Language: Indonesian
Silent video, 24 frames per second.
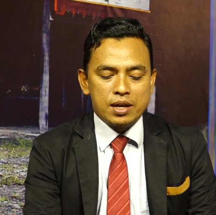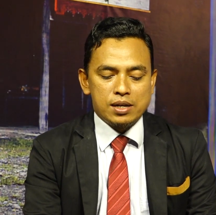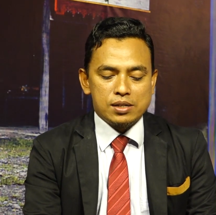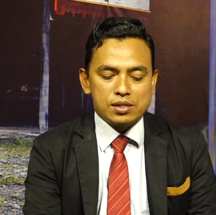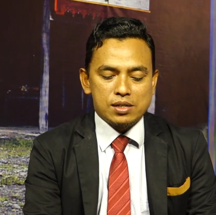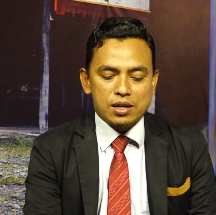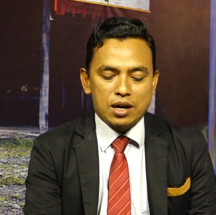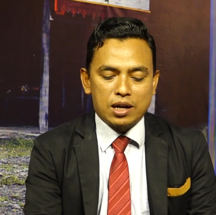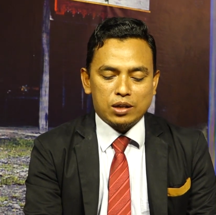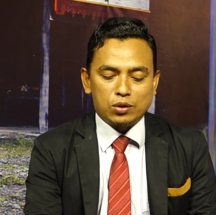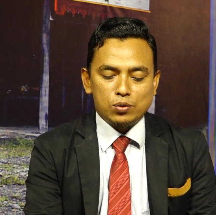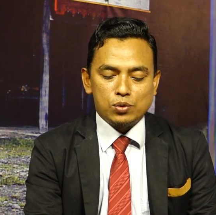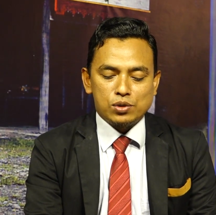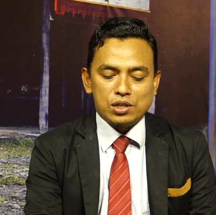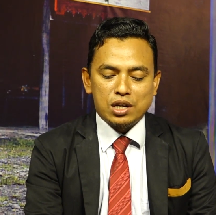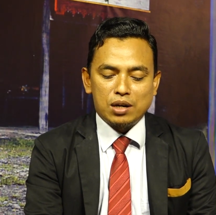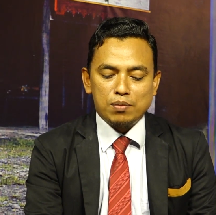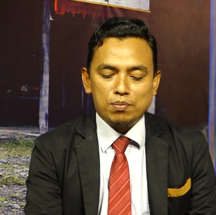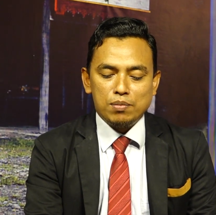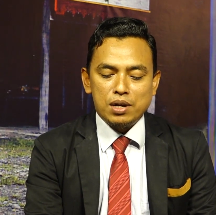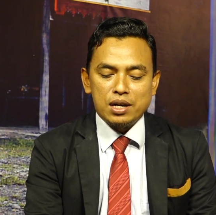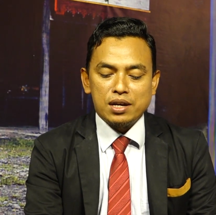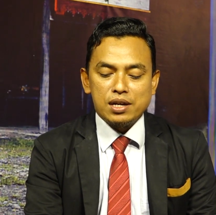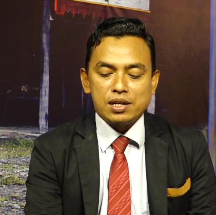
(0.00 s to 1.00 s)

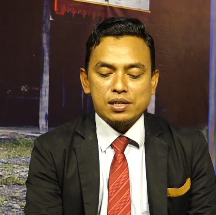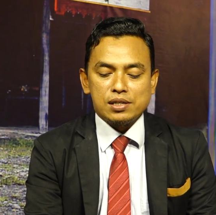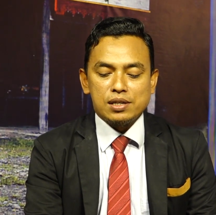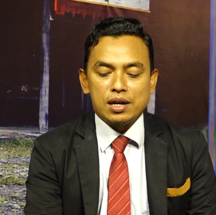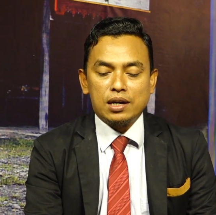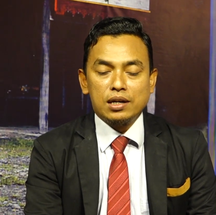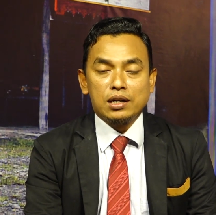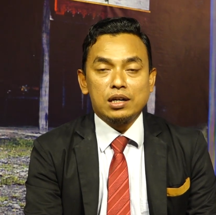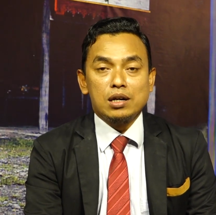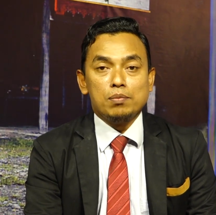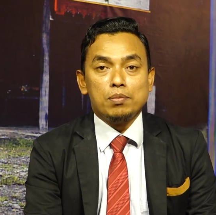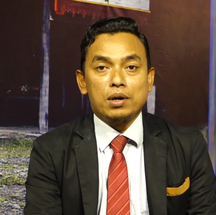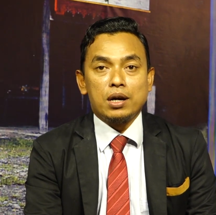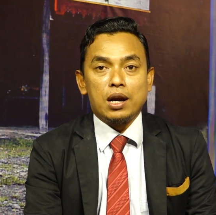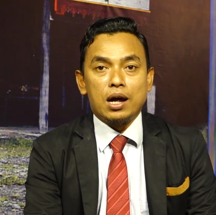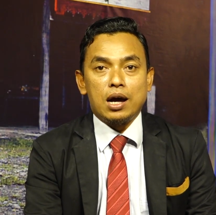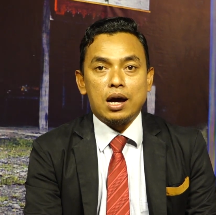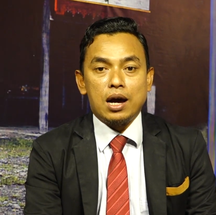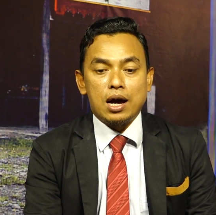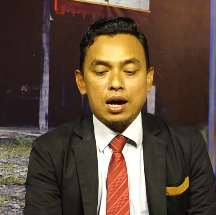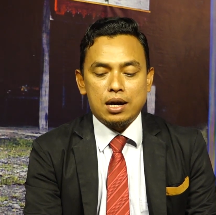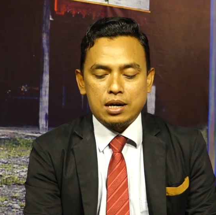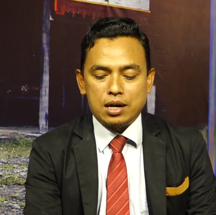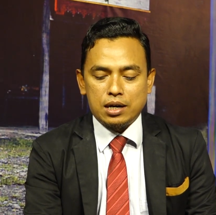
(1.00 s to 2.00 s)
seratusan bingkisan
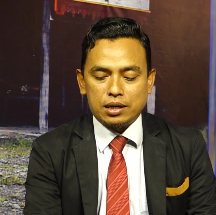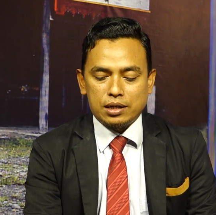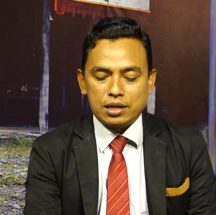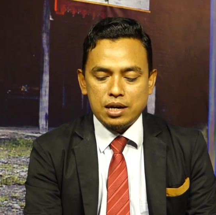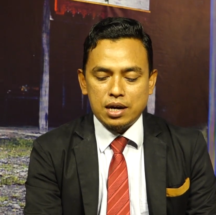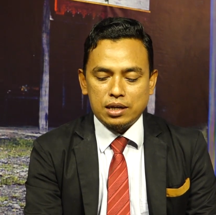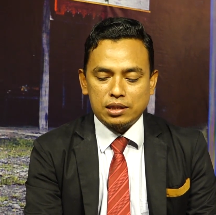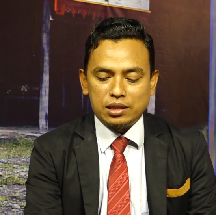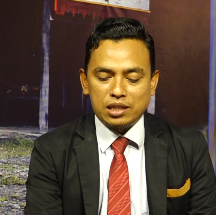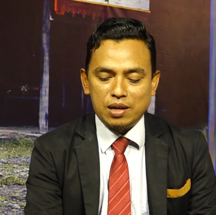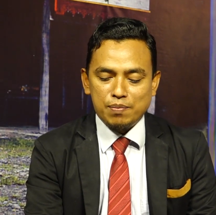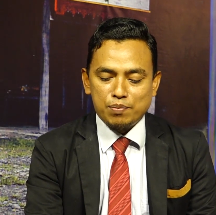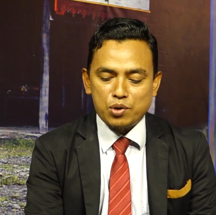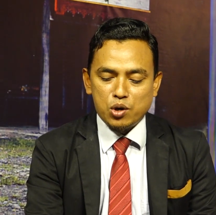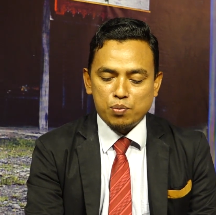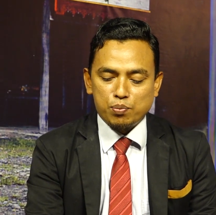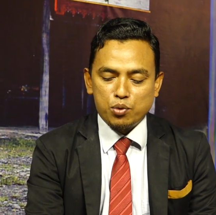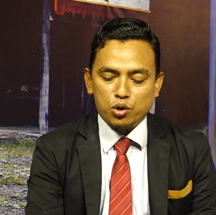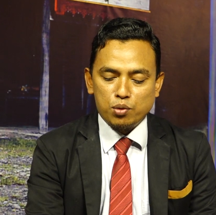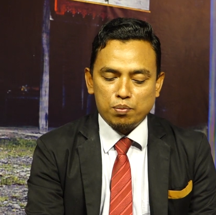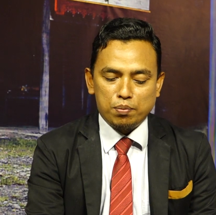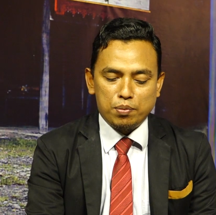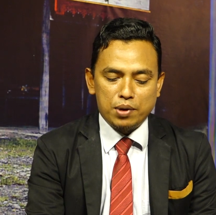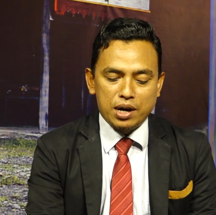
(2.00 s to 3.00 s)
kepada anak yatim
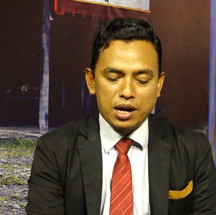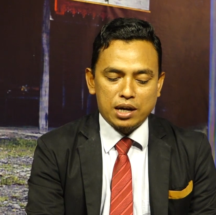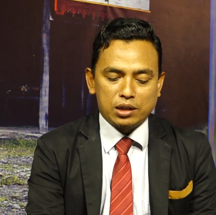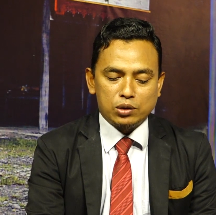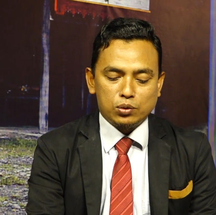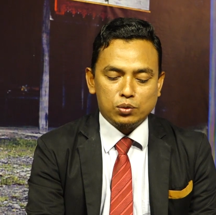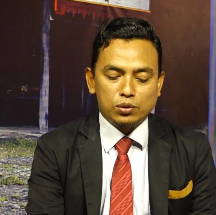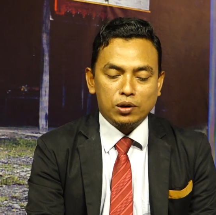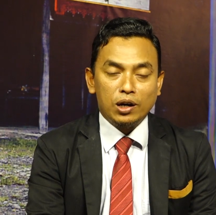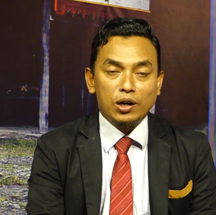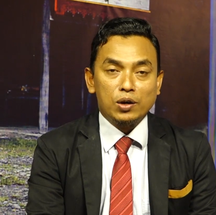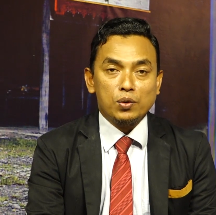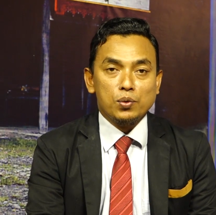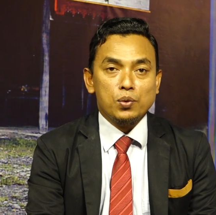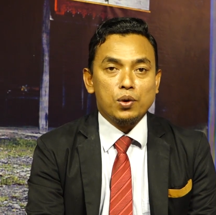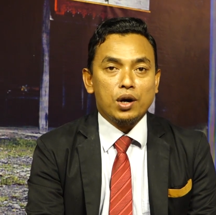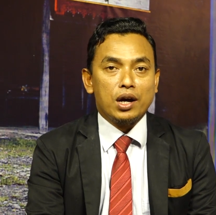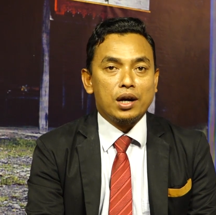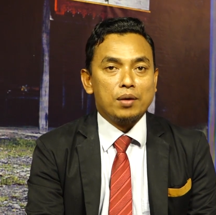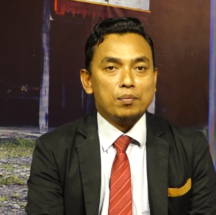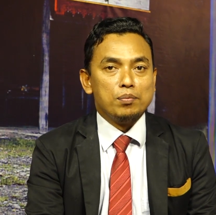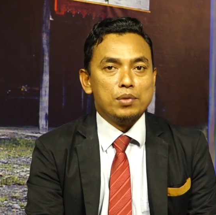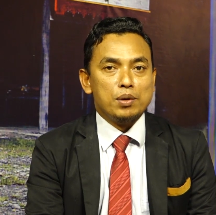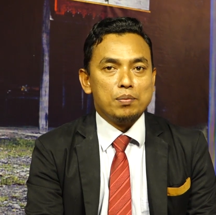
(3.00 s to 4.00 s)
maupun piatu di
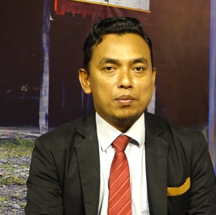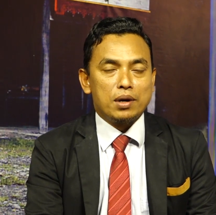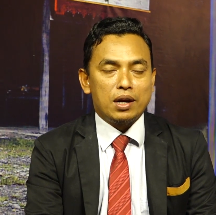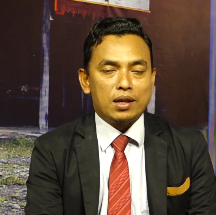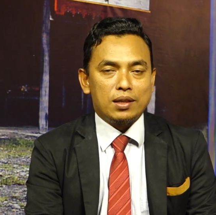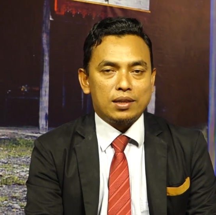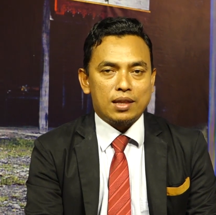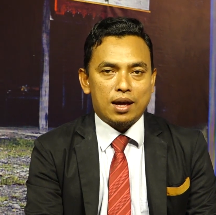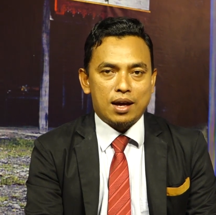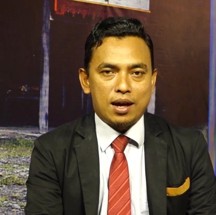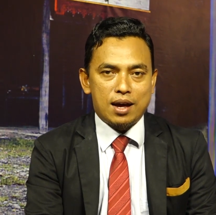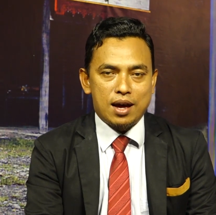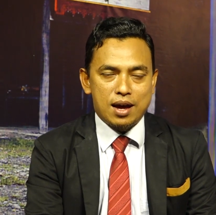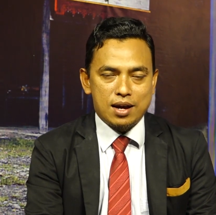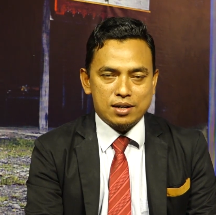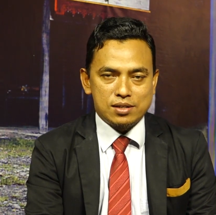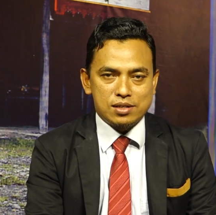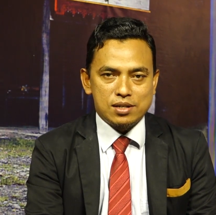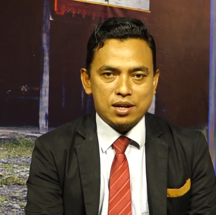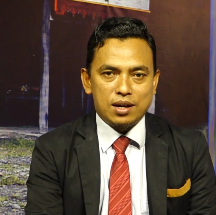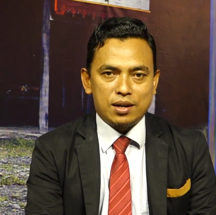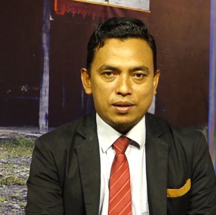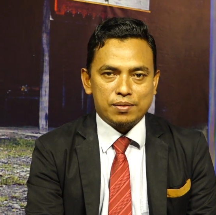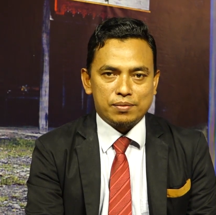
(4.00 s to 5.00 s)
lingkungan pemerintah
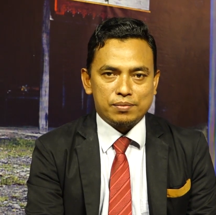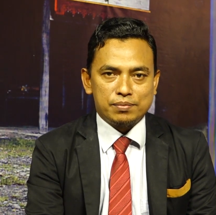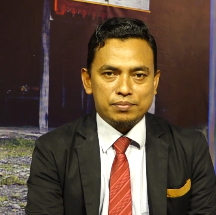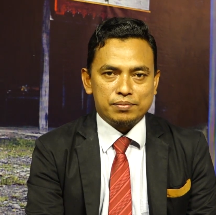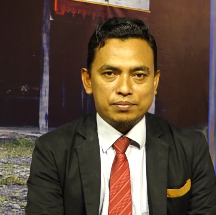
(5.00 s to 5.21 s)
Aceh.